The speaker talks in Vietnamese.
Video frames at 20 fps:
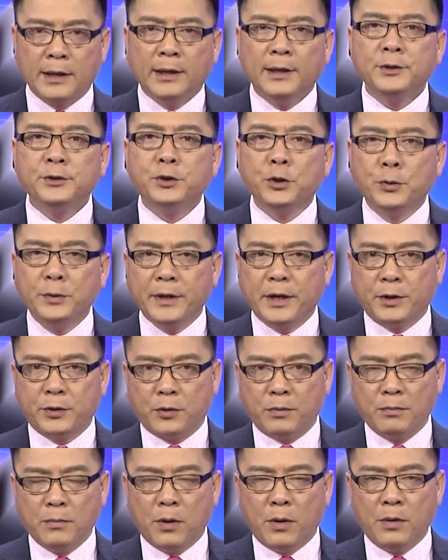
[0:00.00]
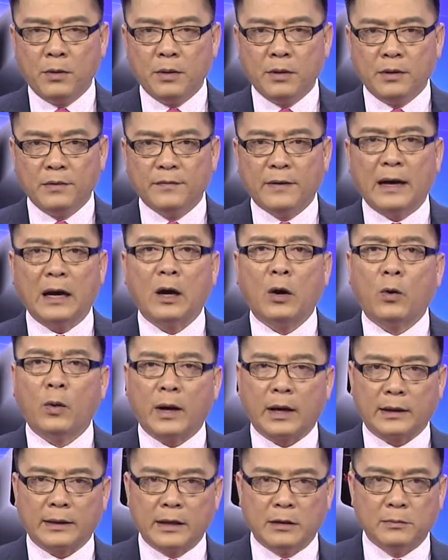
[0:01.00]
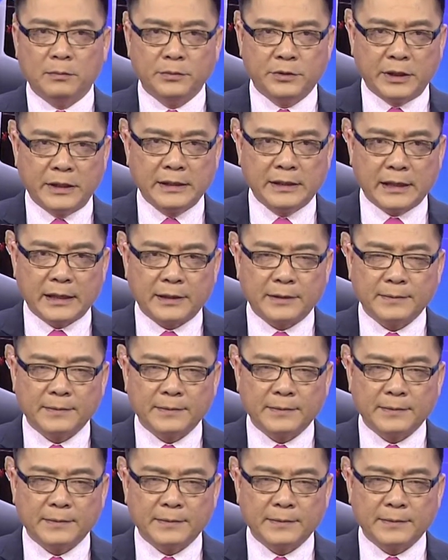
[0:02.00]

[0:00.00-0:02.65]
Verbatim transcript: chủ nghĩa khủng bố và hoạt động chính trị